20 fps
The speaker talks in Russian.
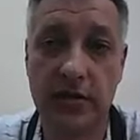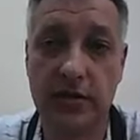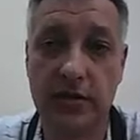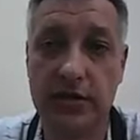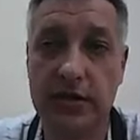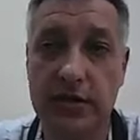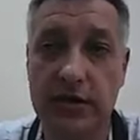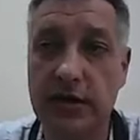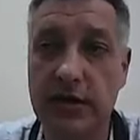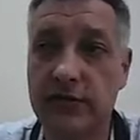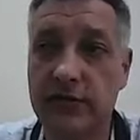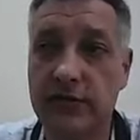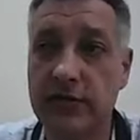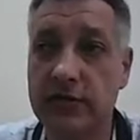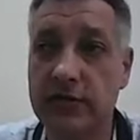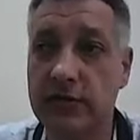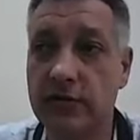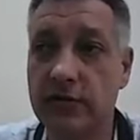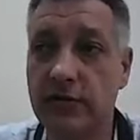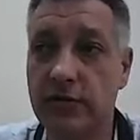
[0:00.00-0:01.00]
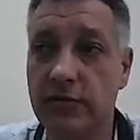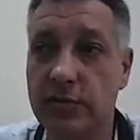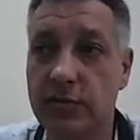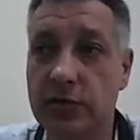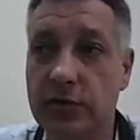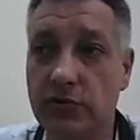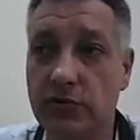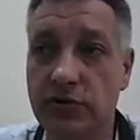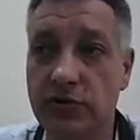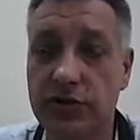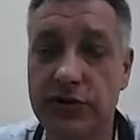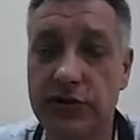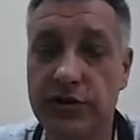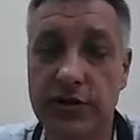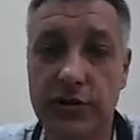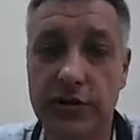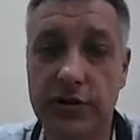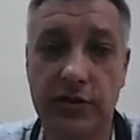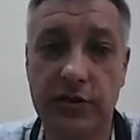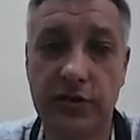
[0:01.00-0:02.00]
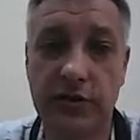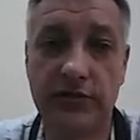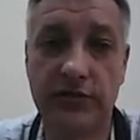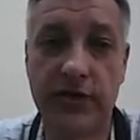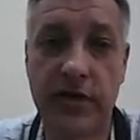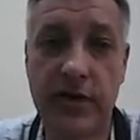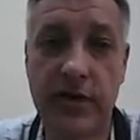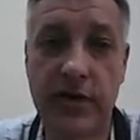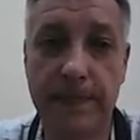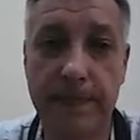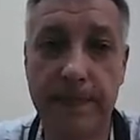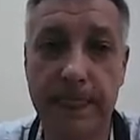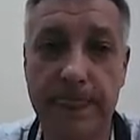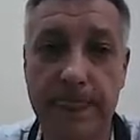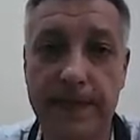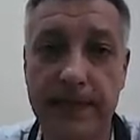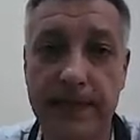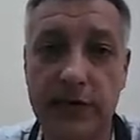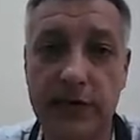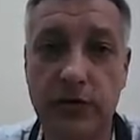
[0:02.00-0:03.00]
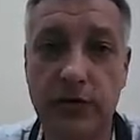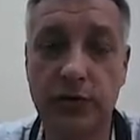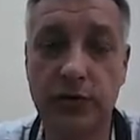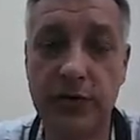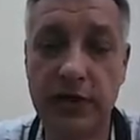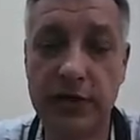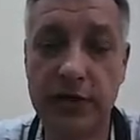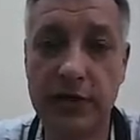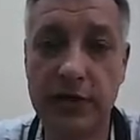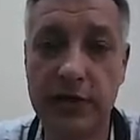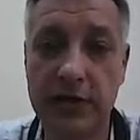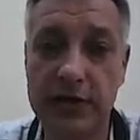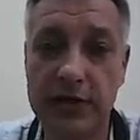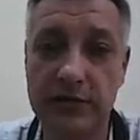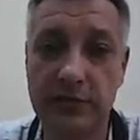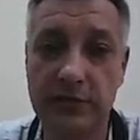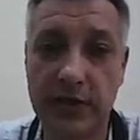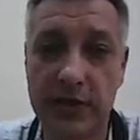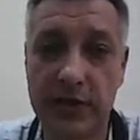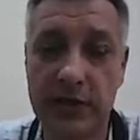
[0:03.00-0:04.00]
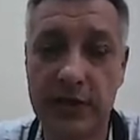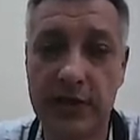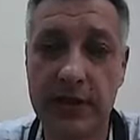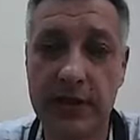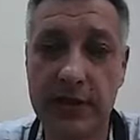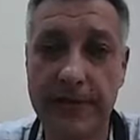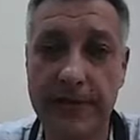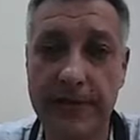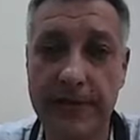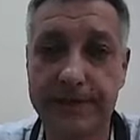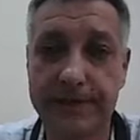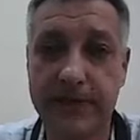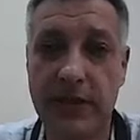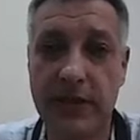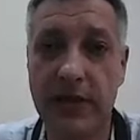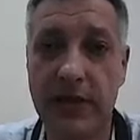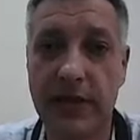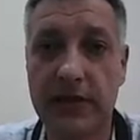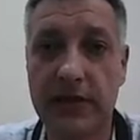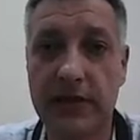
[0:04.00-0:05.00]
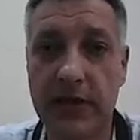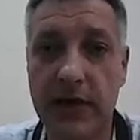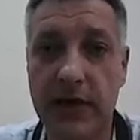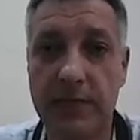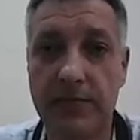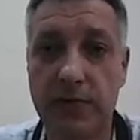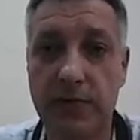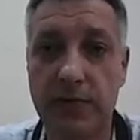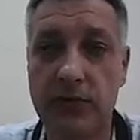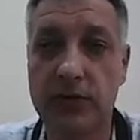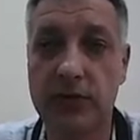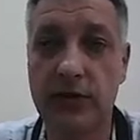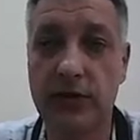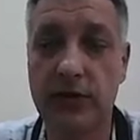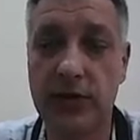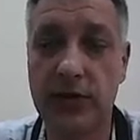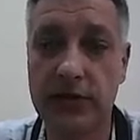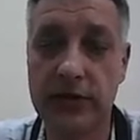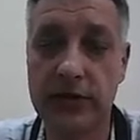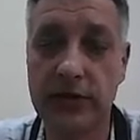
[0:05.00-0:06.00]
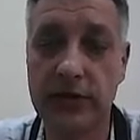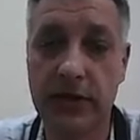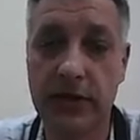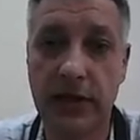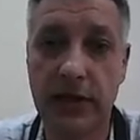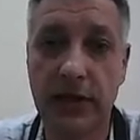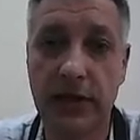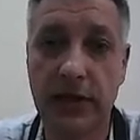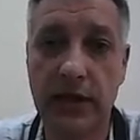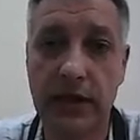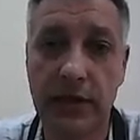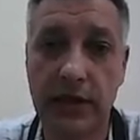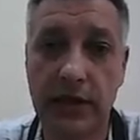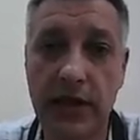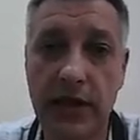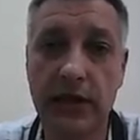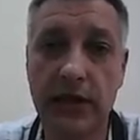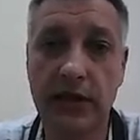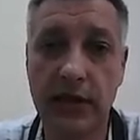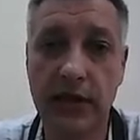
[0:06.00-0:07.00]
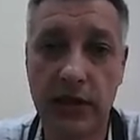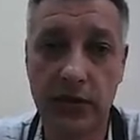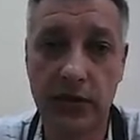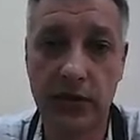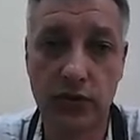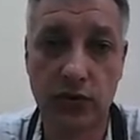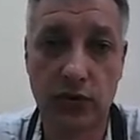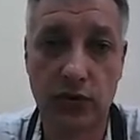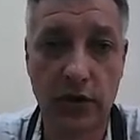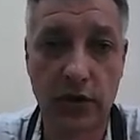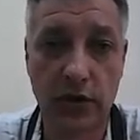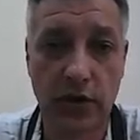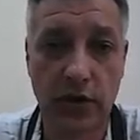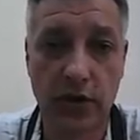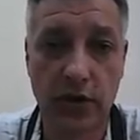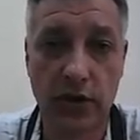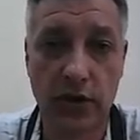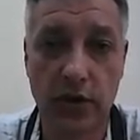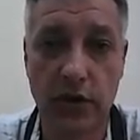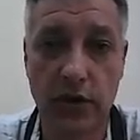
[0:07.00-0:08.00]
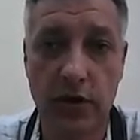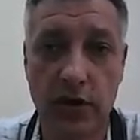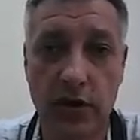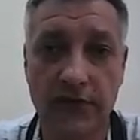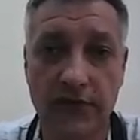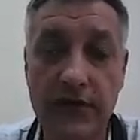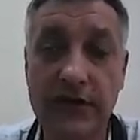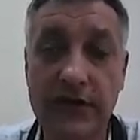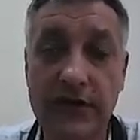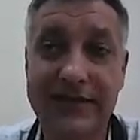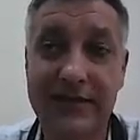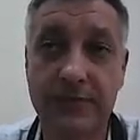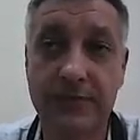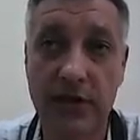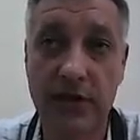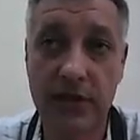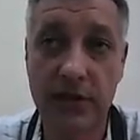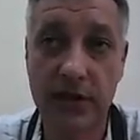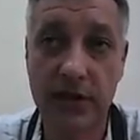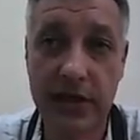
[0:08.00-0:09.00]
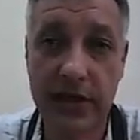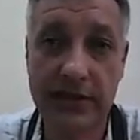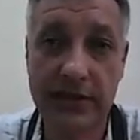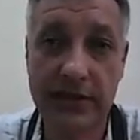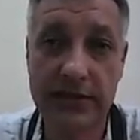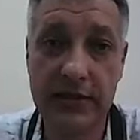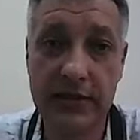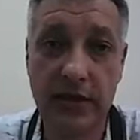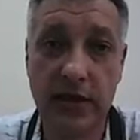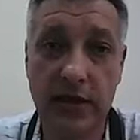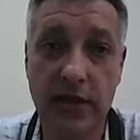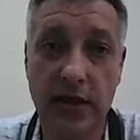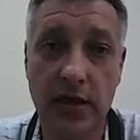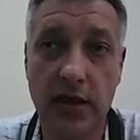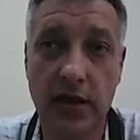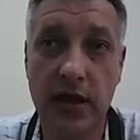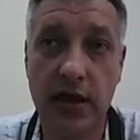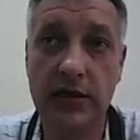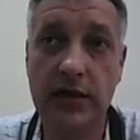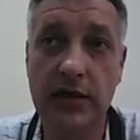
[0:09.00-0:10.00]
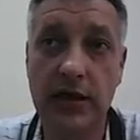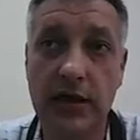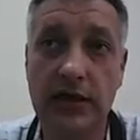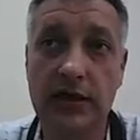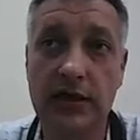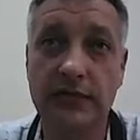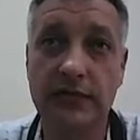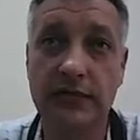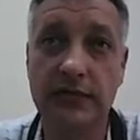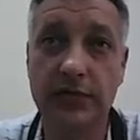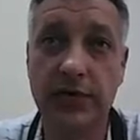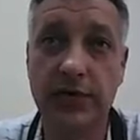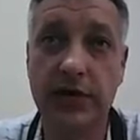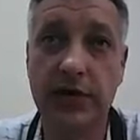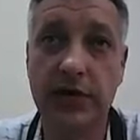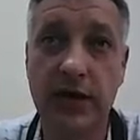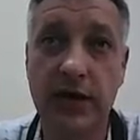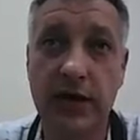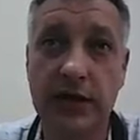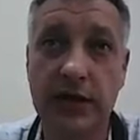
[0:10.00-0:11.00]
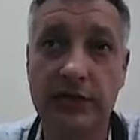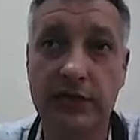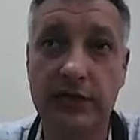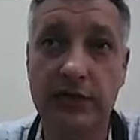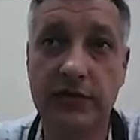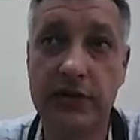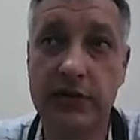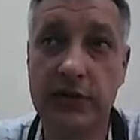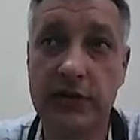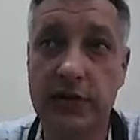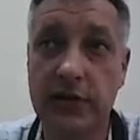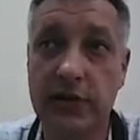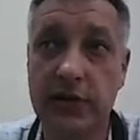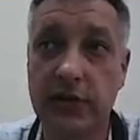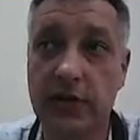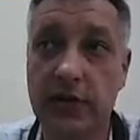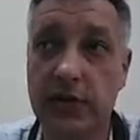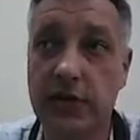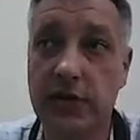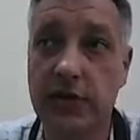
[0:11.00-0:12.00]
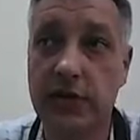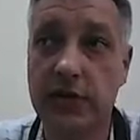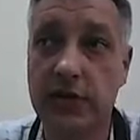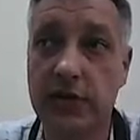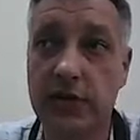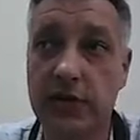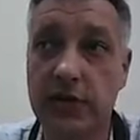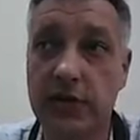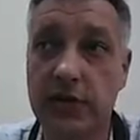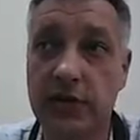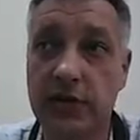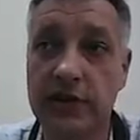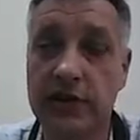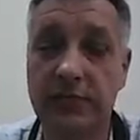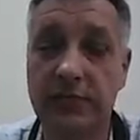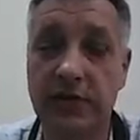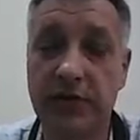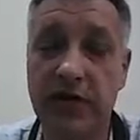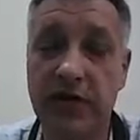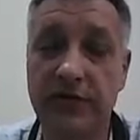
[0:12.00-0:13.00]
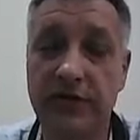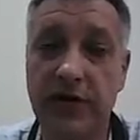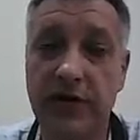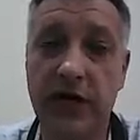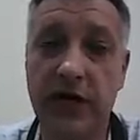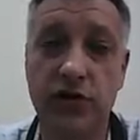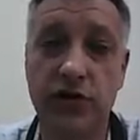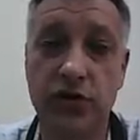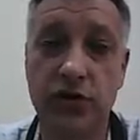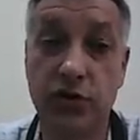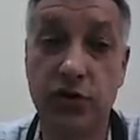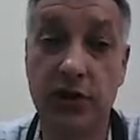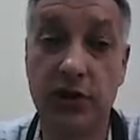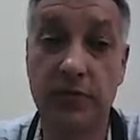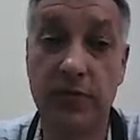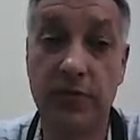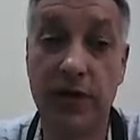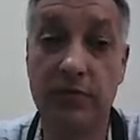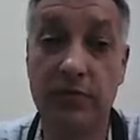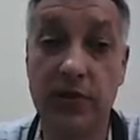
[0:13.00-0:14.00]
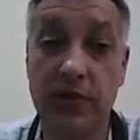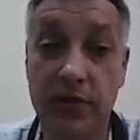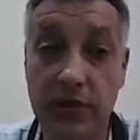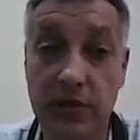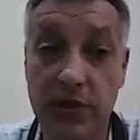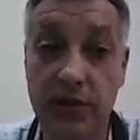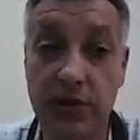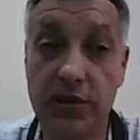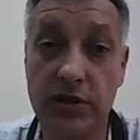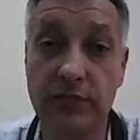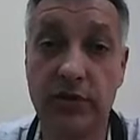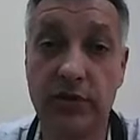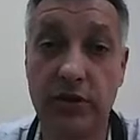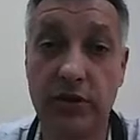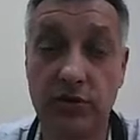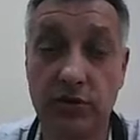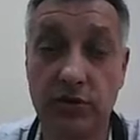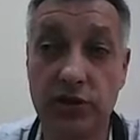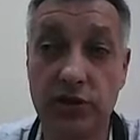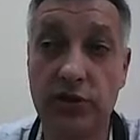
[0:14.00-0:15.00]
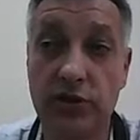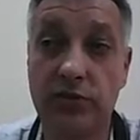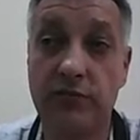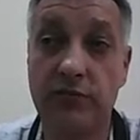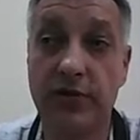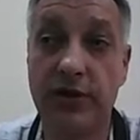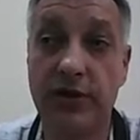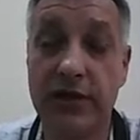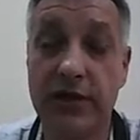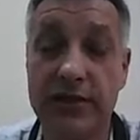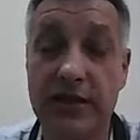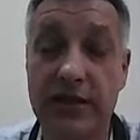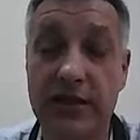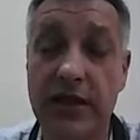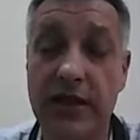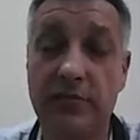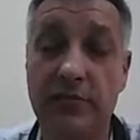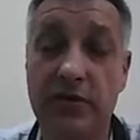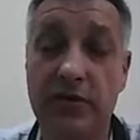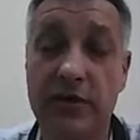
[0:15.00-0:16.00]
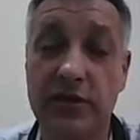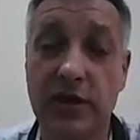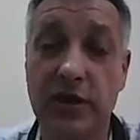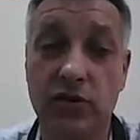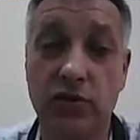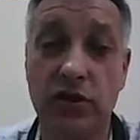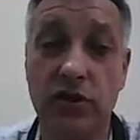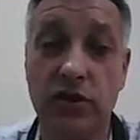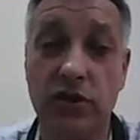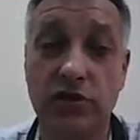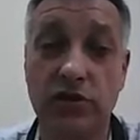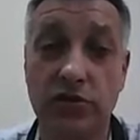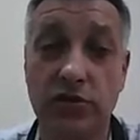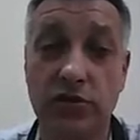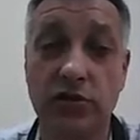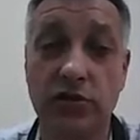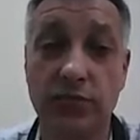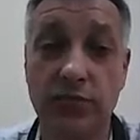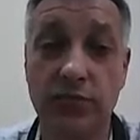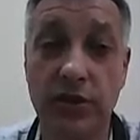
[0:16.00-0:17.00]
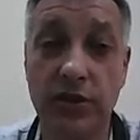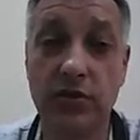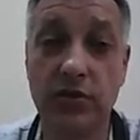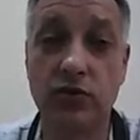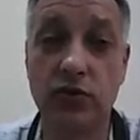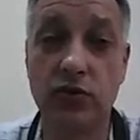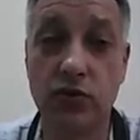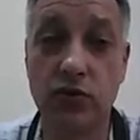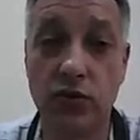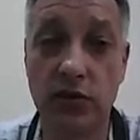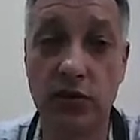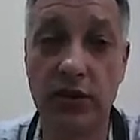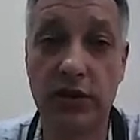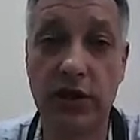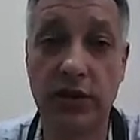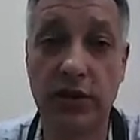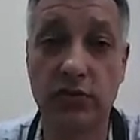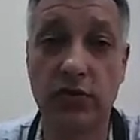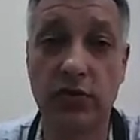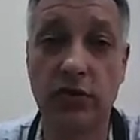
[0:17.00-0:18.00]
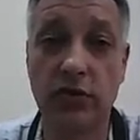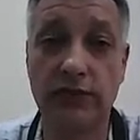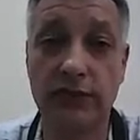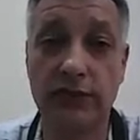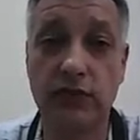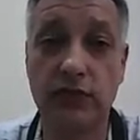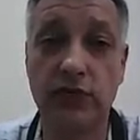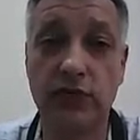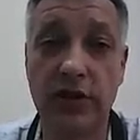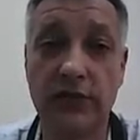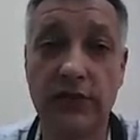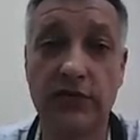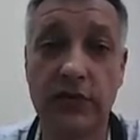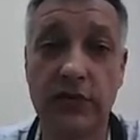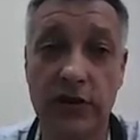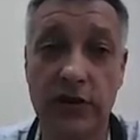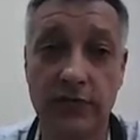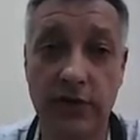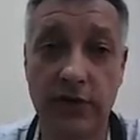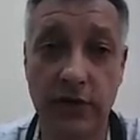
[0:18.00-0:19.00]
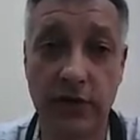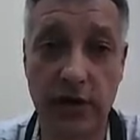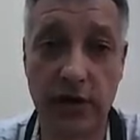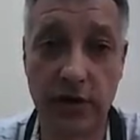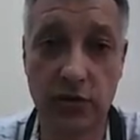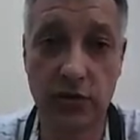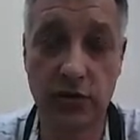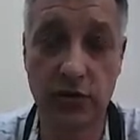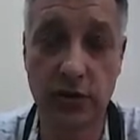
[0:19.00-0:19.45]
Соответственно, вы получите два документа для заполнения это опросный лист и анкету. А, вы их заполняете, к анкете вы прикладываете а, тепловые отчеты помесячные с посуточными показаниями за тот отчетный период, год, который вы туда внесли в анкету.